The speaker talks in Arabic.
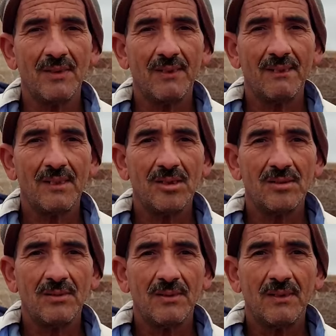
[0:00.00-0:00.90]
تشد في
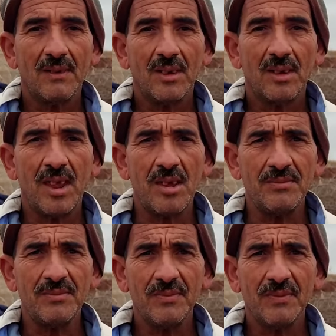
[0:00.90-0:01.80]
السجن
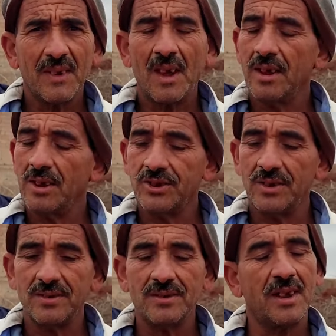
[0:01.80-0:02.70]
نعم اي
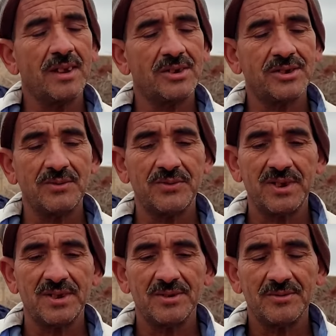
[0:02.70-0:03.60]
تشد اي تشد
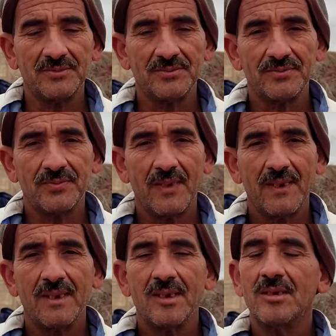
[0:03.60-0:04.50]
السيزن نعم
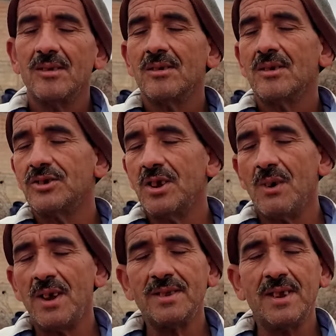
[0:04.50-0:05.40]
جا
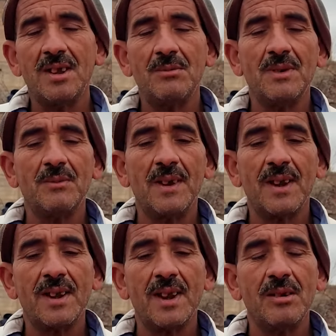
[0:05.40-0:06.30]
واحد قال لي من
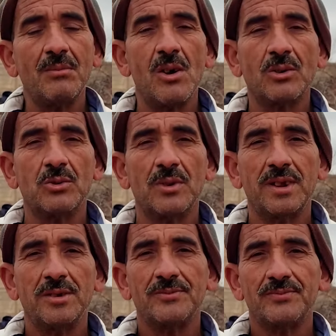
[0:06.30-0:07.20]
الكوار انا ورطوا
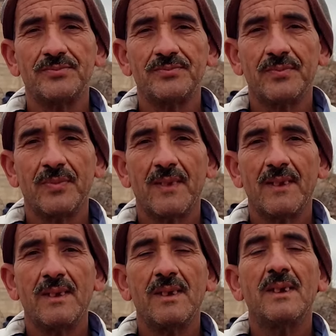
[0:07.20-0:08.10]
لي
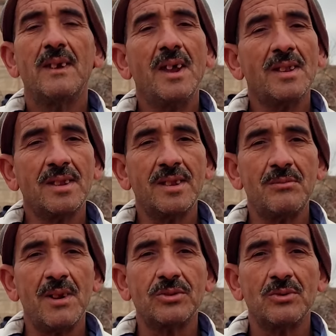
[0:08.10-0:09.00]
عيطت
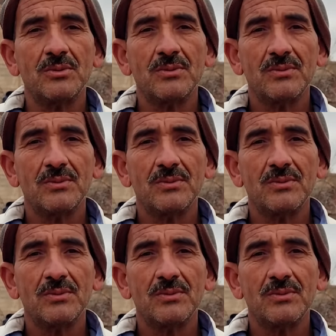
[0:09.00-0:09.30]
لنا مرتو